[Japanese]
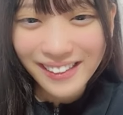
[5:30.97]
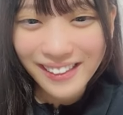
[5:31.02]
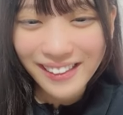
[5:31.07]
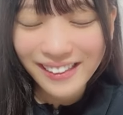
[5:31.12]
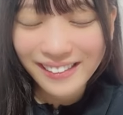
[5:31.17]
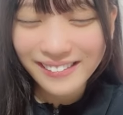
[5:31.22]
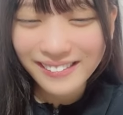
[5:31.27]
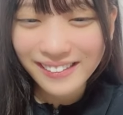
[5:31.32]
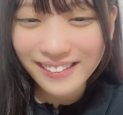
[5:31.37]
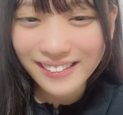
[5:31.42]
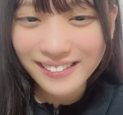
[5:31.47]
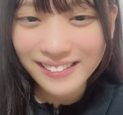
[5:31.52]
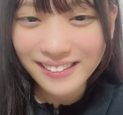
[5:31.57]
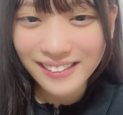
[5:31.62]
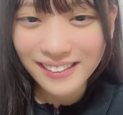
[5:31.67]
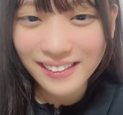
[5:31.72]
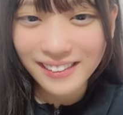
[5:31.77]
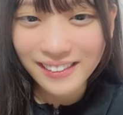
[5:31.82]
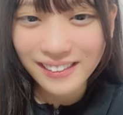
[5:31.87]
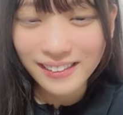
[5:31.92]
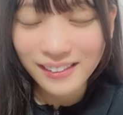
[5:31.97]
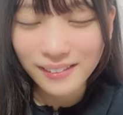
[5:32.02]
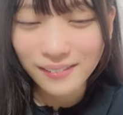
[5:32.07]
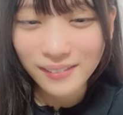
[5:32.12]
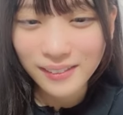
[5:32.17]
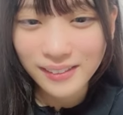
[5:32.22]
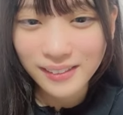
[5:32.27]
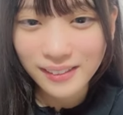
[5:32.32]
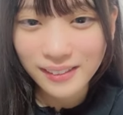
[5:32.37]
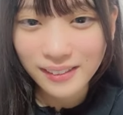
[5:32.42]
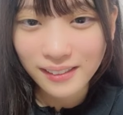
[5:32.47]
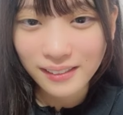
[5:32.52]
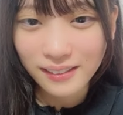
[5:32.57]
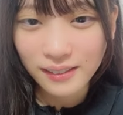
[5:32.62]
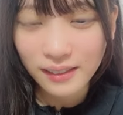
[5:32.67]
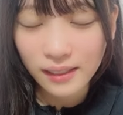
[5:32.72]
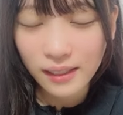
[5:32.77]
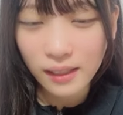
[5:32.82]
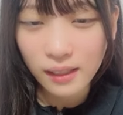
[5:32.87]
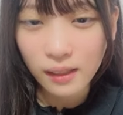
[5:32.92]
えー、嬉しいまさか
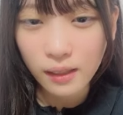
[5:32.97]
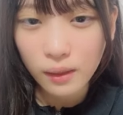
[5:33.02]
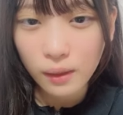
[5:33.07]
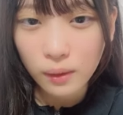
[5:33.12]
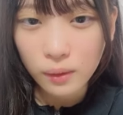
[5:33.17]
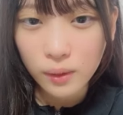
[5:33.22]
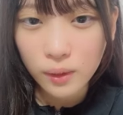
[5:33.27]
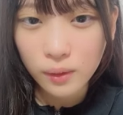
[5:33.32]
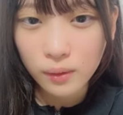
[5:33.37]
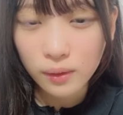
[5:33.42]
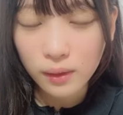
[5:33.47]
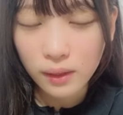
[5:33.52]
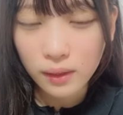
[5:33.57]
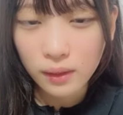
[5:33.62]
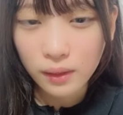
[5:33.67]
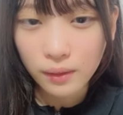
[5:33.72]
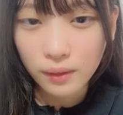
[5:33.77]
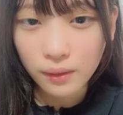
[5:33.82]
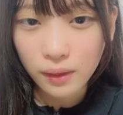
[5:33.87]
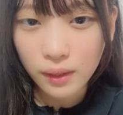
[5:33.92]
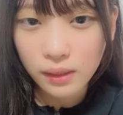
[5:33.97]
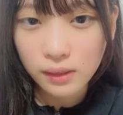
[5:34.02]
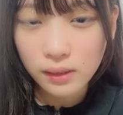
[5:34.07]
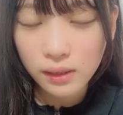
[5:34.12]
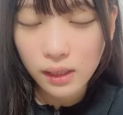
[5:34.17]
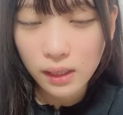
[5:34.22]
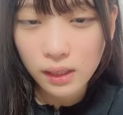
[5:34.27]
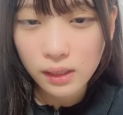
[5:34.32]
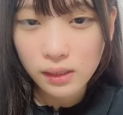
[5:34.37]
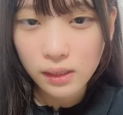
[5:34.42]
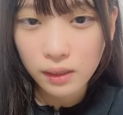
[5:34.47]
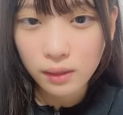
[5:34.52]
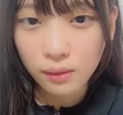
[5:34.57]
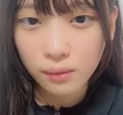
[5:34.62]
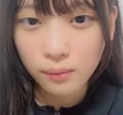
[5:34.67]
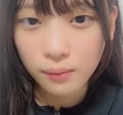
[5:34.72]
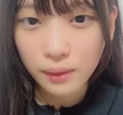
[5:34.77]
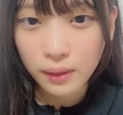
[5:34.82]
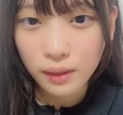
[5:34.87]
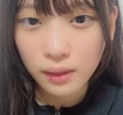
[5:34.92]
えどうなんだろう SK さん
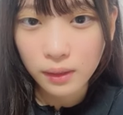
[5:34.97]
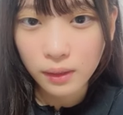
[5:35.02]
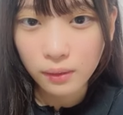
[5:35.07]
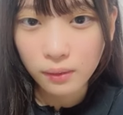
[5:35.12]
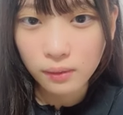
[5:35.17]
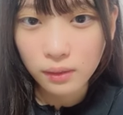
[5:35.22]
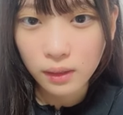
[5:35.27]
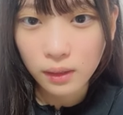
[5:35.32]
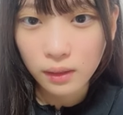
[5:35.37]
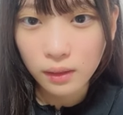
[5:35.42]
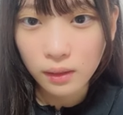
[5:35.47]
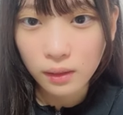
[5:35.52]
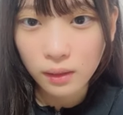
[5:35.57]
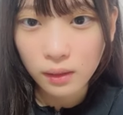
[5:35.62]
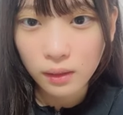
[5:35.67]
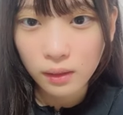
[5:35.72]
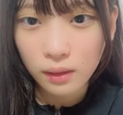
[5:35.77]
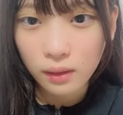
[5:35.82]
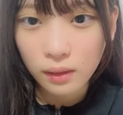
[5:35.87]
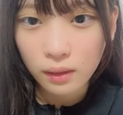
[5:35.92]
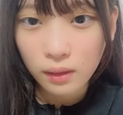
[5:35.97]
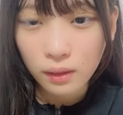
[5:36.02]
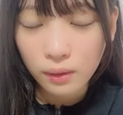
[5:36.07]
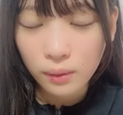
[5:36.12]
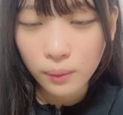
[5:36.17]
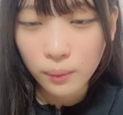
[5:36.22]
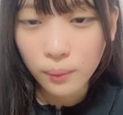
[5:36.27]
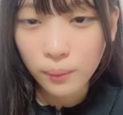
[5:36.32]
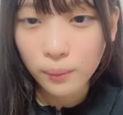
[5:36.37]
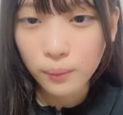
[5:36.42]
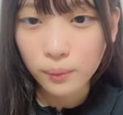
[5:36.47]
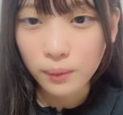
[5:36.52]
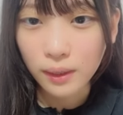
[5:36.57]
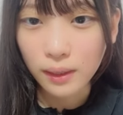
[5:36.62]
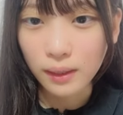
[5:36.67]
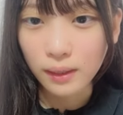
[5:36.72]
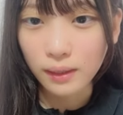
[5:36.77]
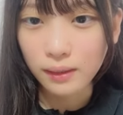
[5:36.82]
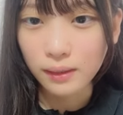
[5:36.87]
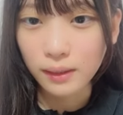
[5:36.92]
のファンだよね京都
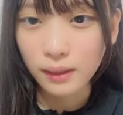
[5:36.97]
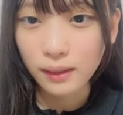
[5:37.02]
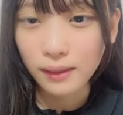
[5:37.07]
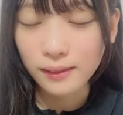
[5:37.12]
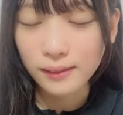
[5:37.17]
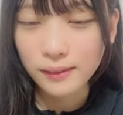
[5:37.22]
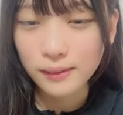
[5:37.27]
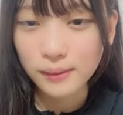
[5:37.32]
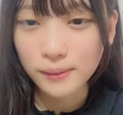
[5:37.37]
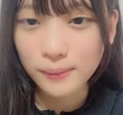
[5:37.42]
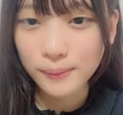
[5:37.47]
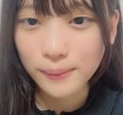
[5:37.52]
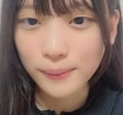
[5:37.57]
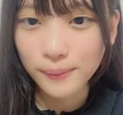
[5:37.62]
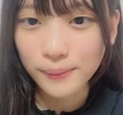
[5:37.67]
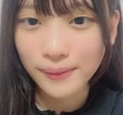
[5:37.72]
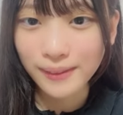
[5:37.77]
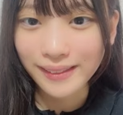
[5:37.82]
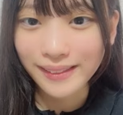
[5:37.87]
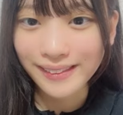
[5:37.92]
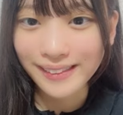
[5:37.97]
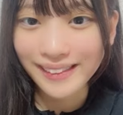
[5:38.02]
からってすごい